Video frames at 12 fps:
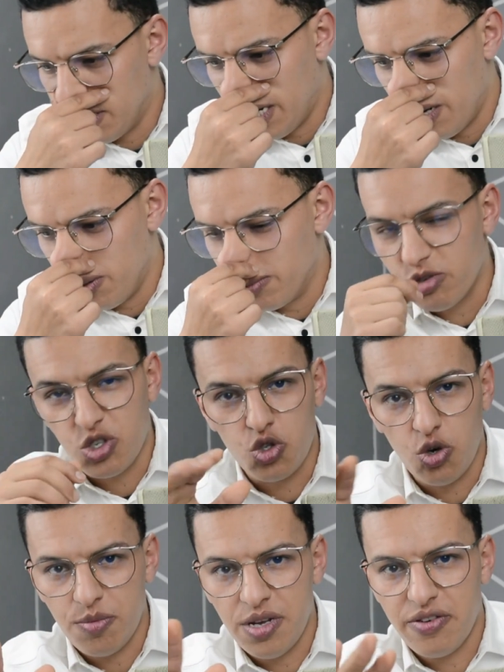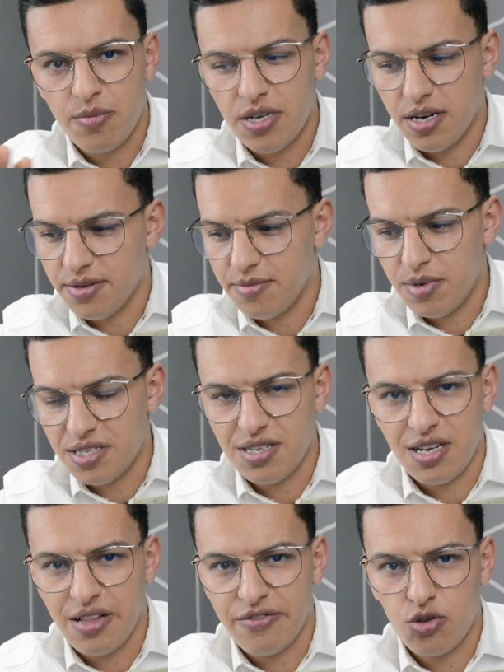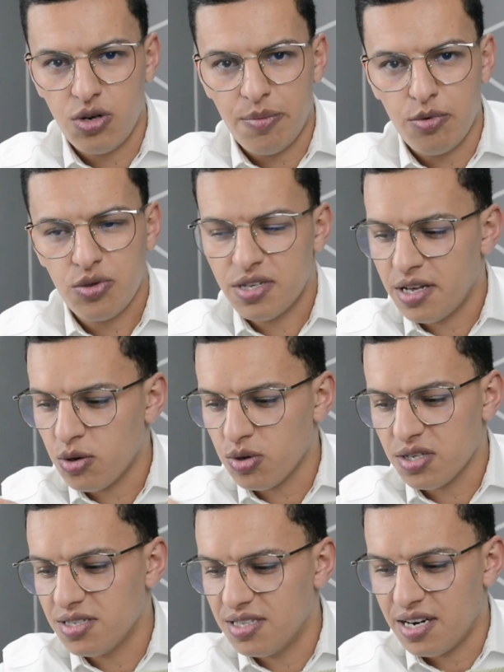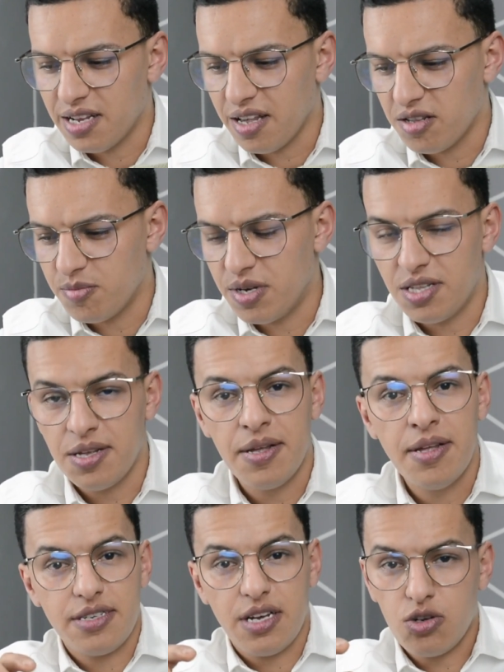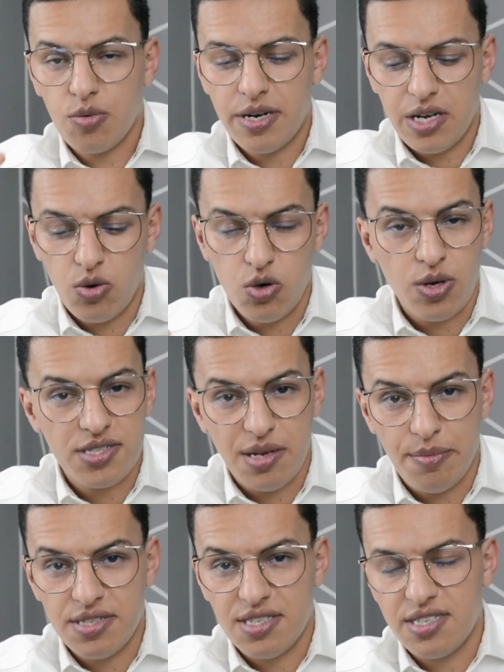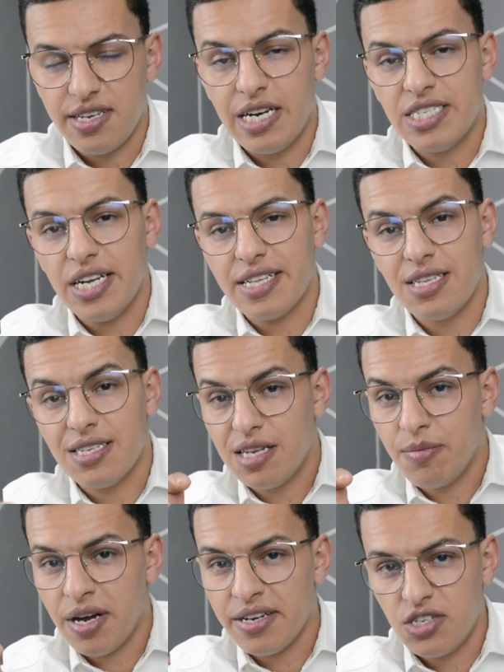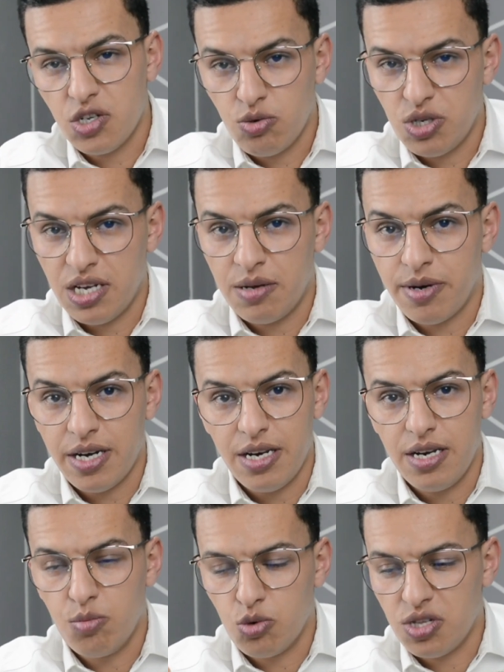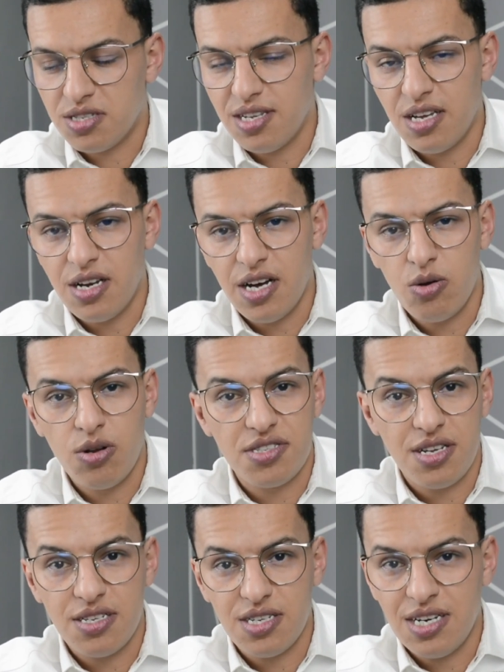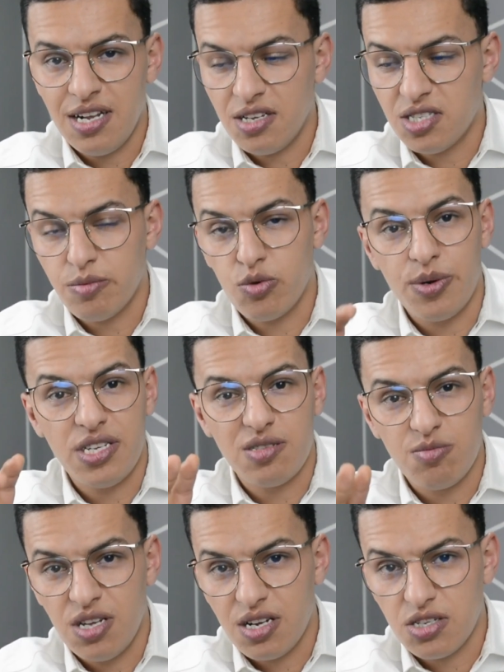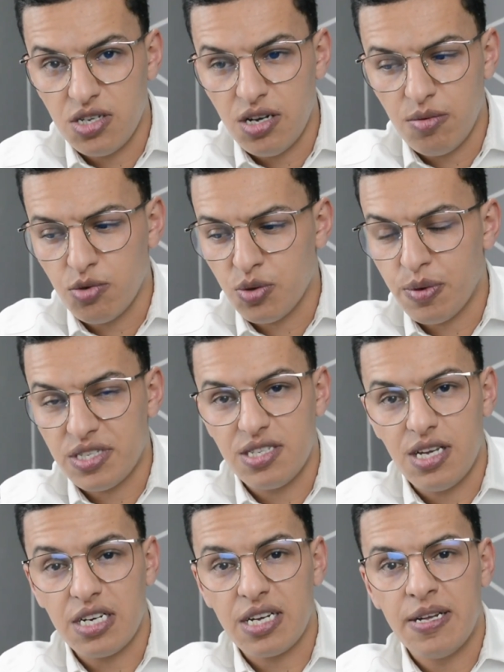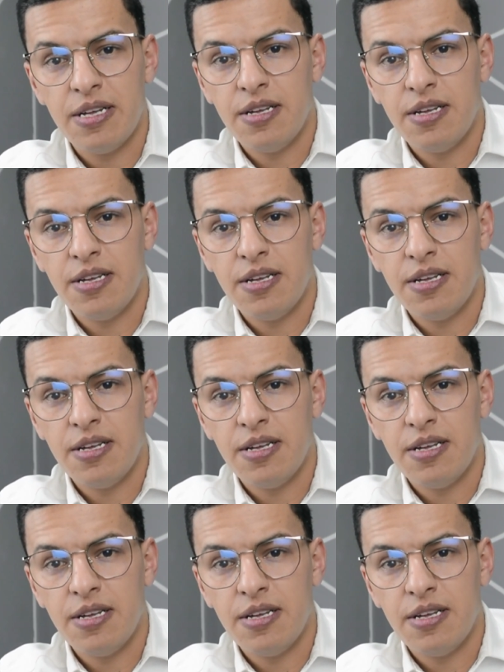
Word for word: نحاول نوجدو 100% ملي غنصير هاد الفيديو نابلودي ضروري خصني ندير هاد الخدمه هادي نخلي لكم الاخوان الواتساب بيزنس هنا لتحت الناس اللي باغيين يشريو شي ايميل لمده سنه ولا سنتين على حسب وبالاسم ديالك انت بالمود باس ديالك